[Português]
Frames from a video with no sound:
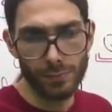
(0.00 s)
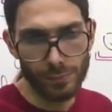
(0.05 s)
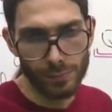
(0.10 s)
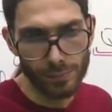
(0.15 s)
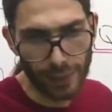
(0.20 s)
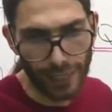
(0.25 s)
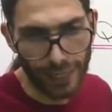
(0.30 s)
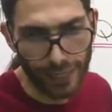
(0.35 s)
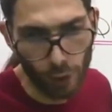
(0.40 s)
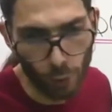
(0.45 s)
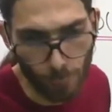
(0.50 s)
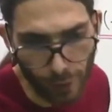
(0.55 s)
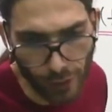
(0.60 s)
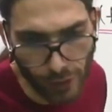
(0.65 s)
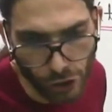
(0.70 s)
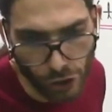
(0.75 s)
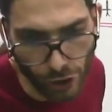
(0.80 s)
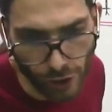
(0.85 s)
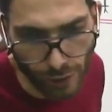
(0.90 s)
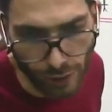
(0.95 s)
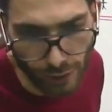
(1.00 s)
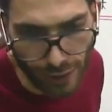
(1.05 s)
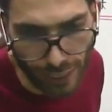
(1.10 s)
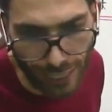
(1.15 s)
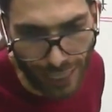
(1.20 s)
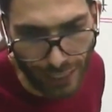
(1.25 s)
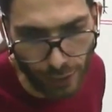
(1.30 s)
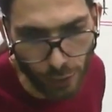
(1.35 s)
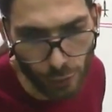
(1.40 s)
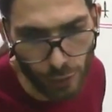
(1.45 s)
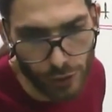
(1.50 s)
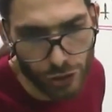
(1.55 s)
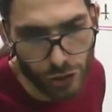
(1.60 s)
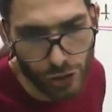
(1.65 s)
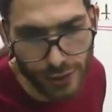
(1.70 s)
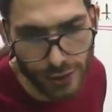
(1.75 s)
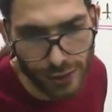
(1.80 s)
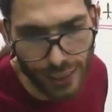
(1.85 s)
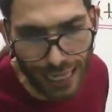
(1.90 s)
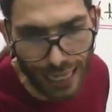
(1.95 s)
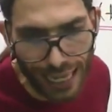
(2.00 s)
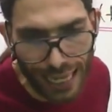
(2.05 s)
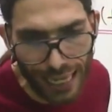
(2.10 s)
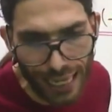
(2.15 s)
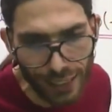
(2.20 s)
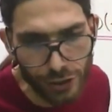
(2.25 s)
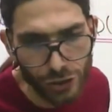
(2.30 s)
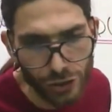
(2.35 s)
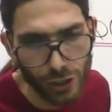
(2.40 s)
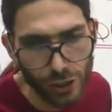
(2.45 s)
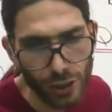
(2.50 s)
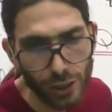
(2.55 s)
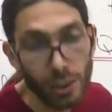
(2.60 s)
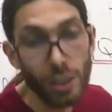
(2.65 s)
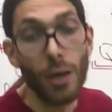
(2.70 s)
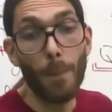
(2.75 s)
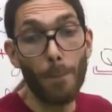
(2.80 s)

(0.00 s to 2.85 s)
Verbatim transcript: Peraí que eu perdi. A quantidade